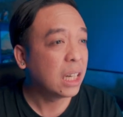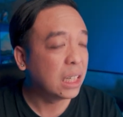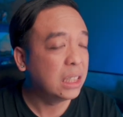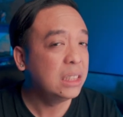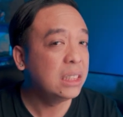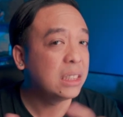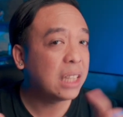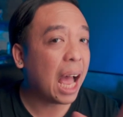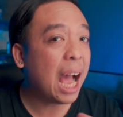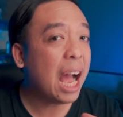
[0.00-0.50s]

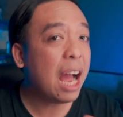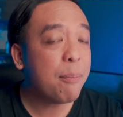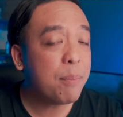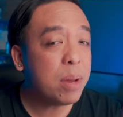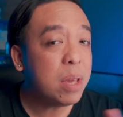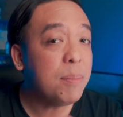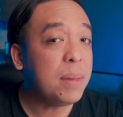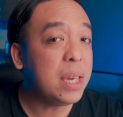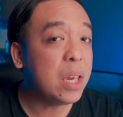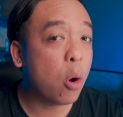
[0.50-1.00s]
คือถ้า
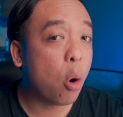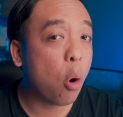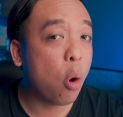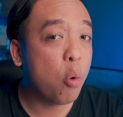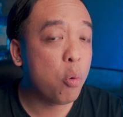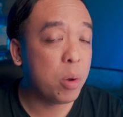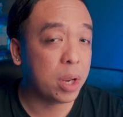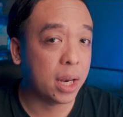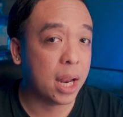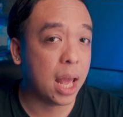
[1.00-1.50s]
ไม่มีโค
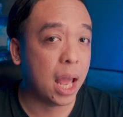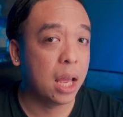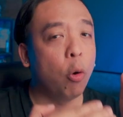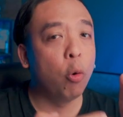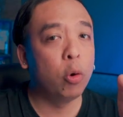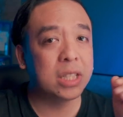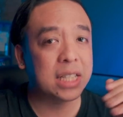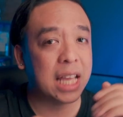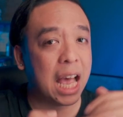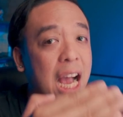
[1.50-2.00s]
วิดเนี่ย
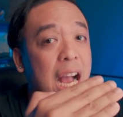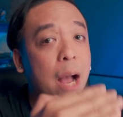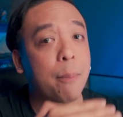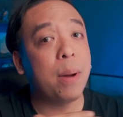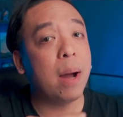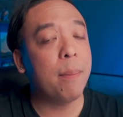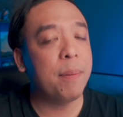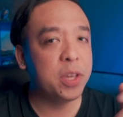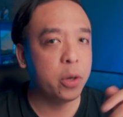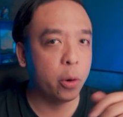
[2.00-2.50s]
อุตสาหกรรม
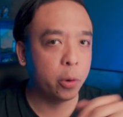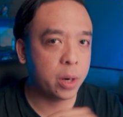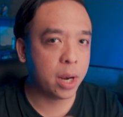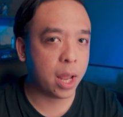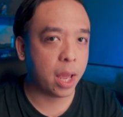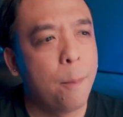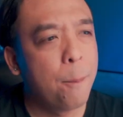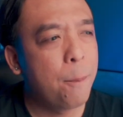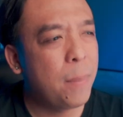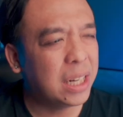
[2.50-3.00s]
ภาพยนตร์
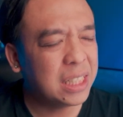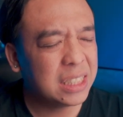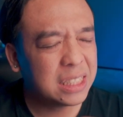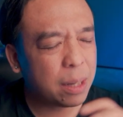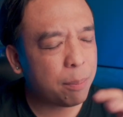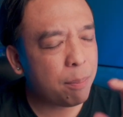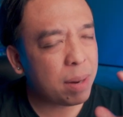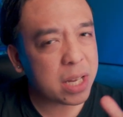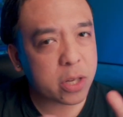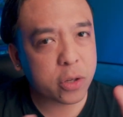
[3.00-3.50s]
เนี่ยมัน
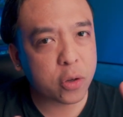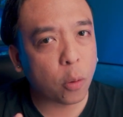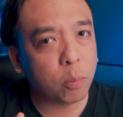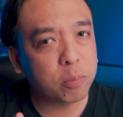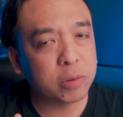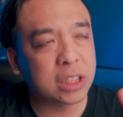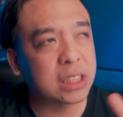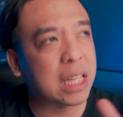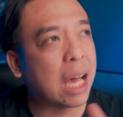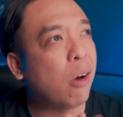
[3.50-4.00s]
จะไม่ซบ
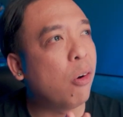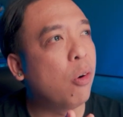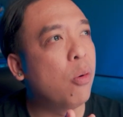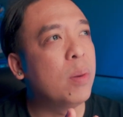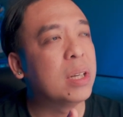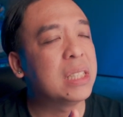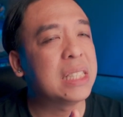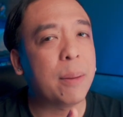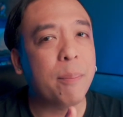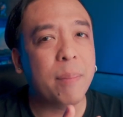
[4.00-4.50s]
เซา
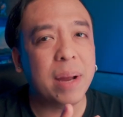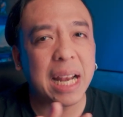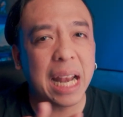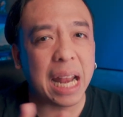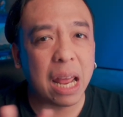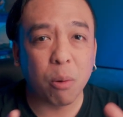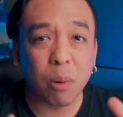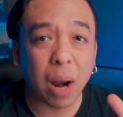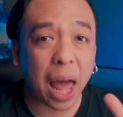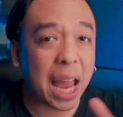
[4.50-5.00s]
มันจะไม่
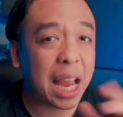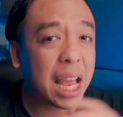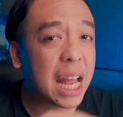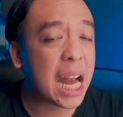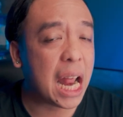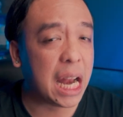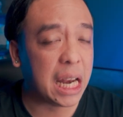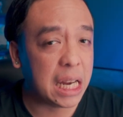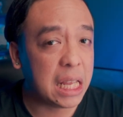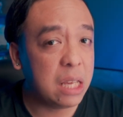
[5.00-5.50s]
เลวร้ายข
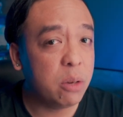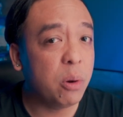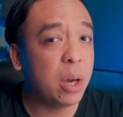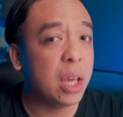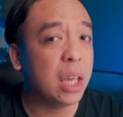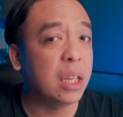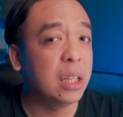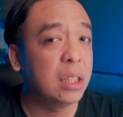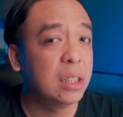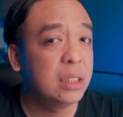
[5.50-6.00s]
นาดนี้
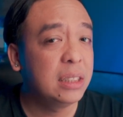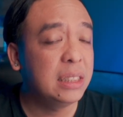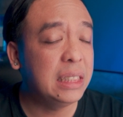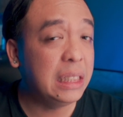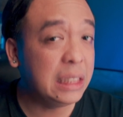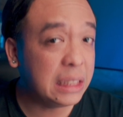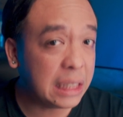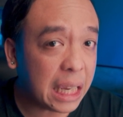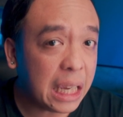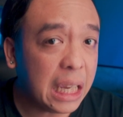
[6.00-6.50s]
เว้ยจ
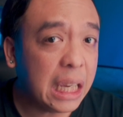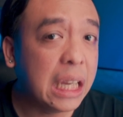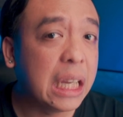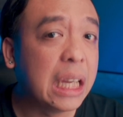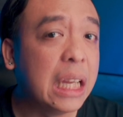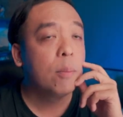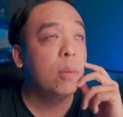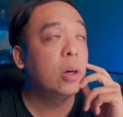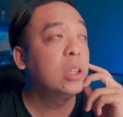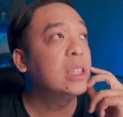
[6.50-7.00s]
ริง
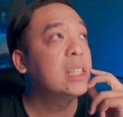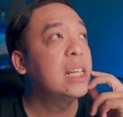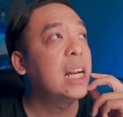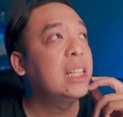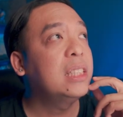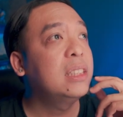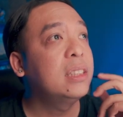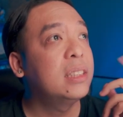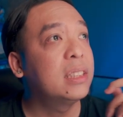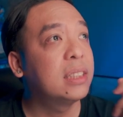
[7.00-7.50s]
ๆ เพราะฉะ
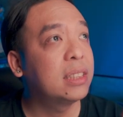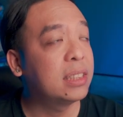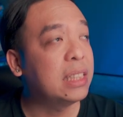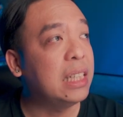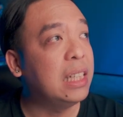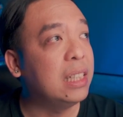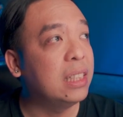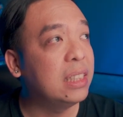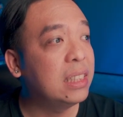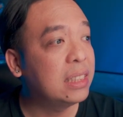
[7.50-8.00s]
นั้น
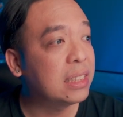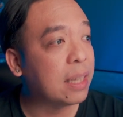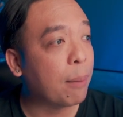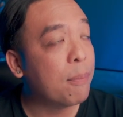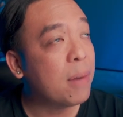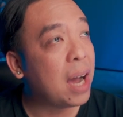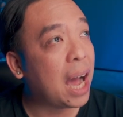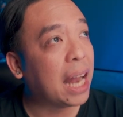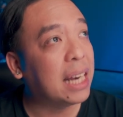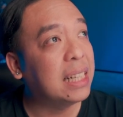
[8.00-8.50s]
สิ่ง
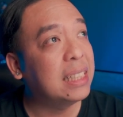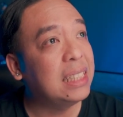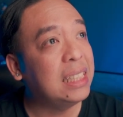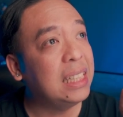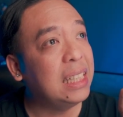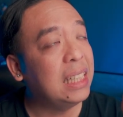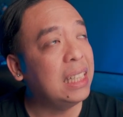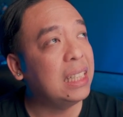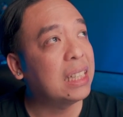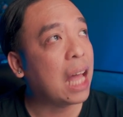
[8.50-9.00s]
สำคัญ
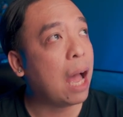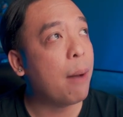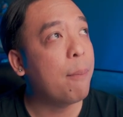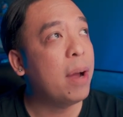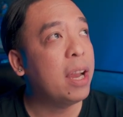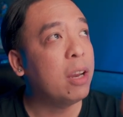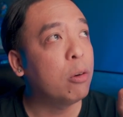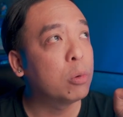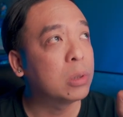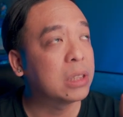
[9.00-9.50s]
ที่ทำ
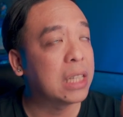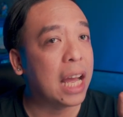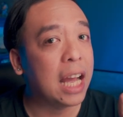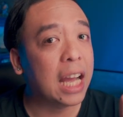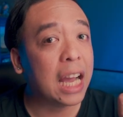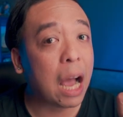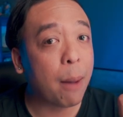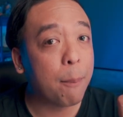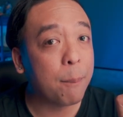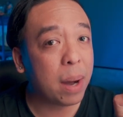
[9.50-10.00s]
ให้อุตสาห
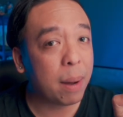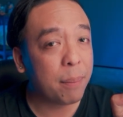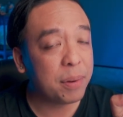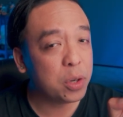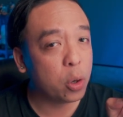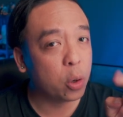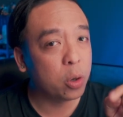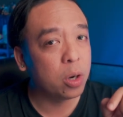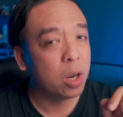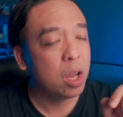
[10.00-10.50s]
กรรมภาพ
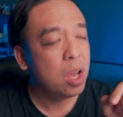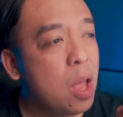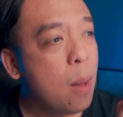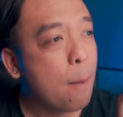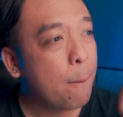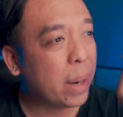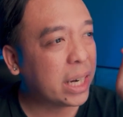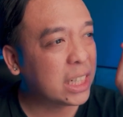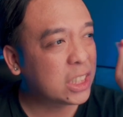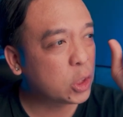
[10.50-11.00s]
ยนตร์
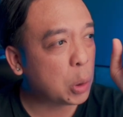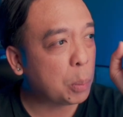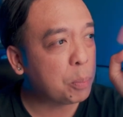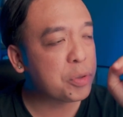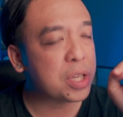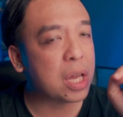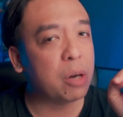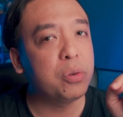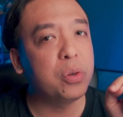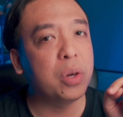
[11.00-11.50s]
มันซบ
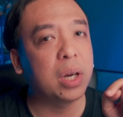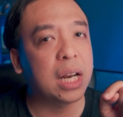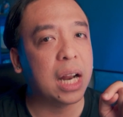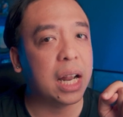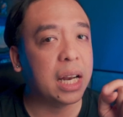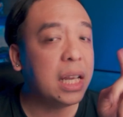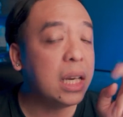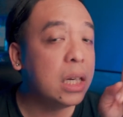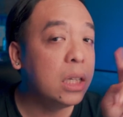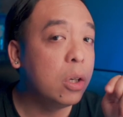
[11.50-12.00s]
เซาอยู่ขนา
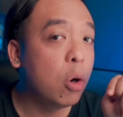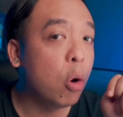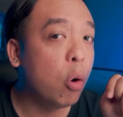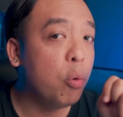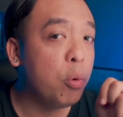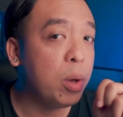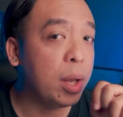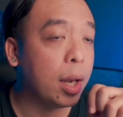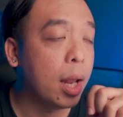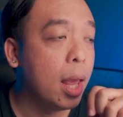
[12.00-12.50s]
ดนี้คือโค
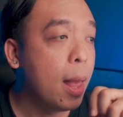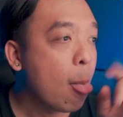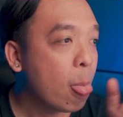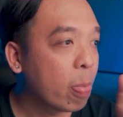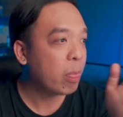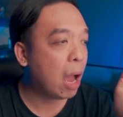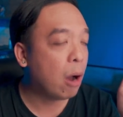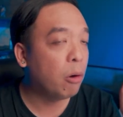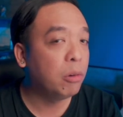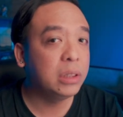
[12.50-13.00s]
วิด
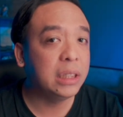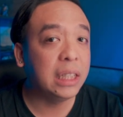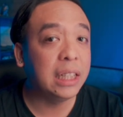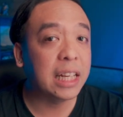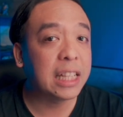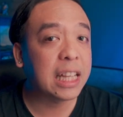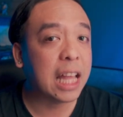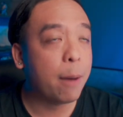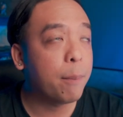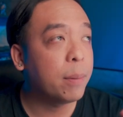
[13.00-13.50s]
แต่เอาจริง
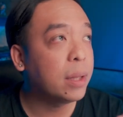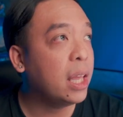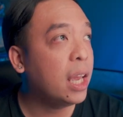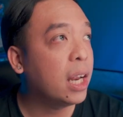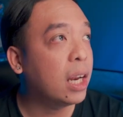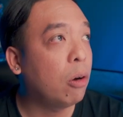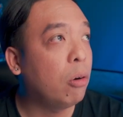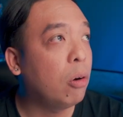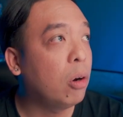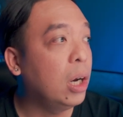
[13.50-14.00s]
ในต่างประเท
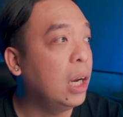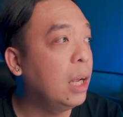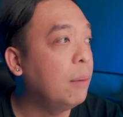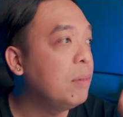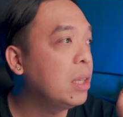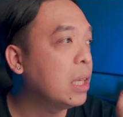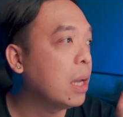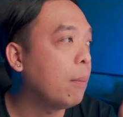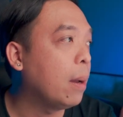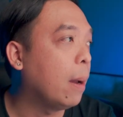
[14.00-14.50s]
ศเขาก็เริ่ม
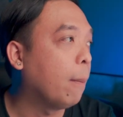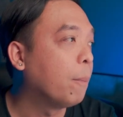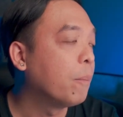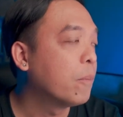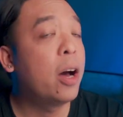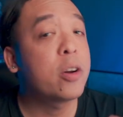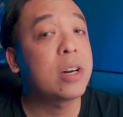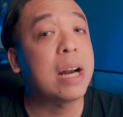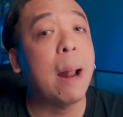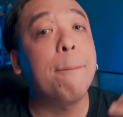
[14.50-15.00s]
ที่จะแบบ
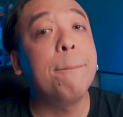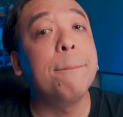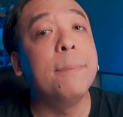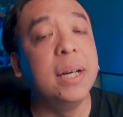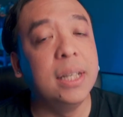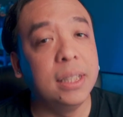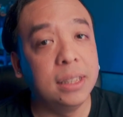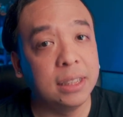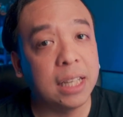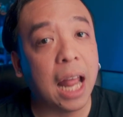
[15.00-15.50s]
รับ
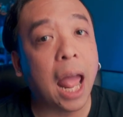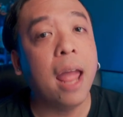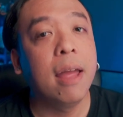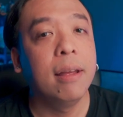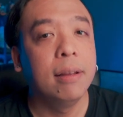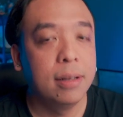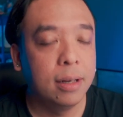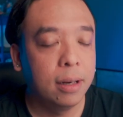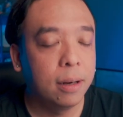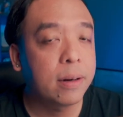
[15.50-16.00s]
มือนะ
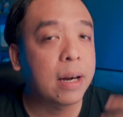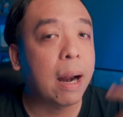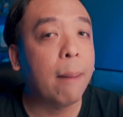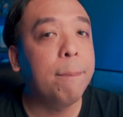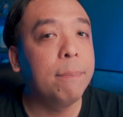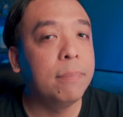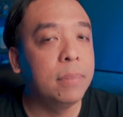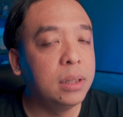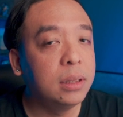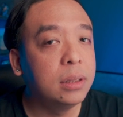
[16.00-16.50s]
รับ
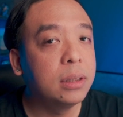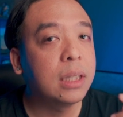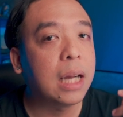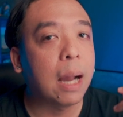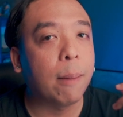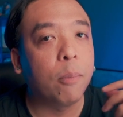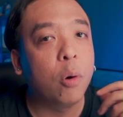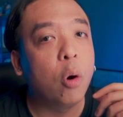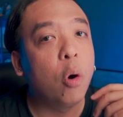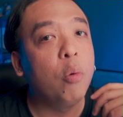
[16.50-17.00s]
มือ
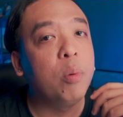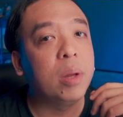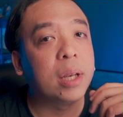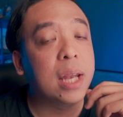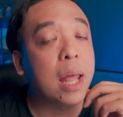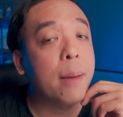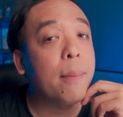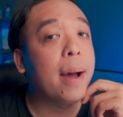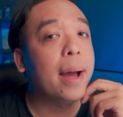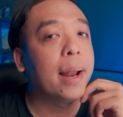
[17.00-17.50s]
กับโควิด
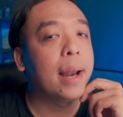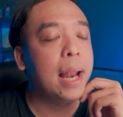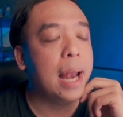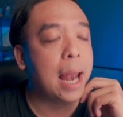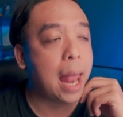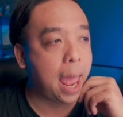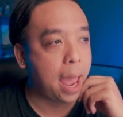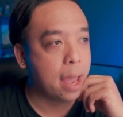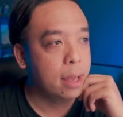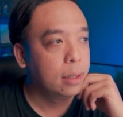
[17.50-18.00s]
ได้บ้างแล้ว
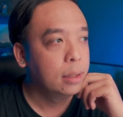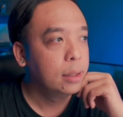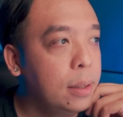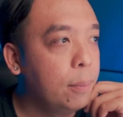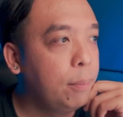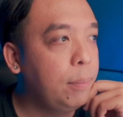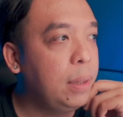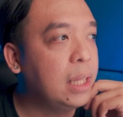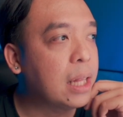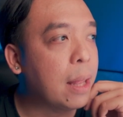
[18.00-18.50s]
แหละ
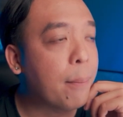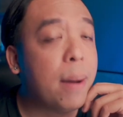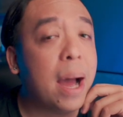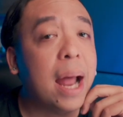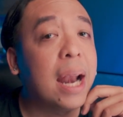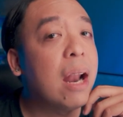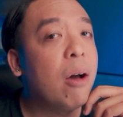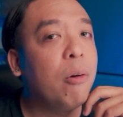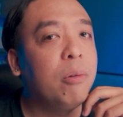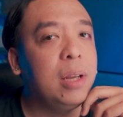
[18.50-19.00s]
มีแต่บ้า
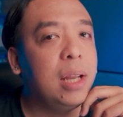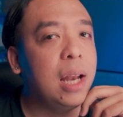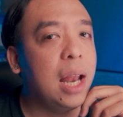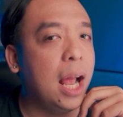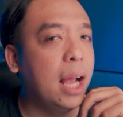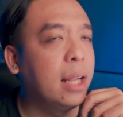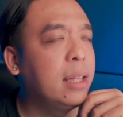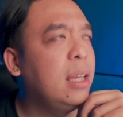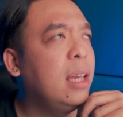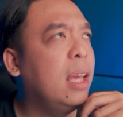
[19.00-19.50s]
นเรานี่แห
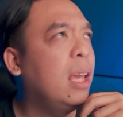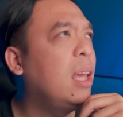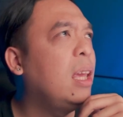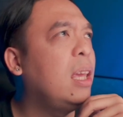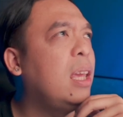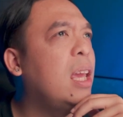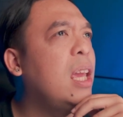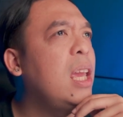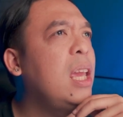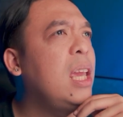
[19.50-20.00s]
ละที่เอ๋
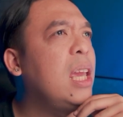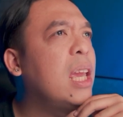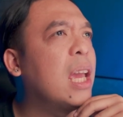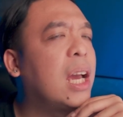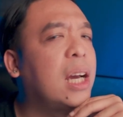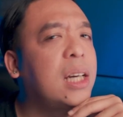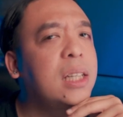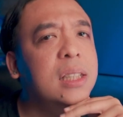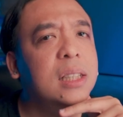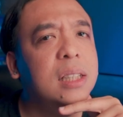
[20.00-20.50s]

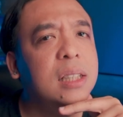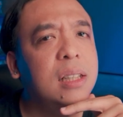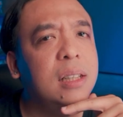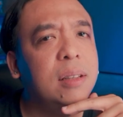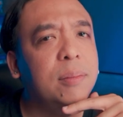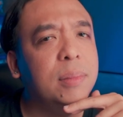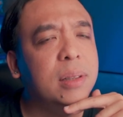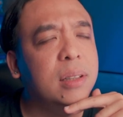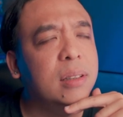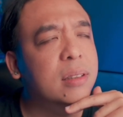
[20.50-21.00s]
เอ้
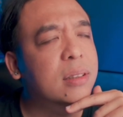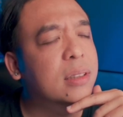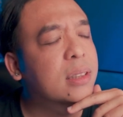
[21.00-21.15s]
ยมัน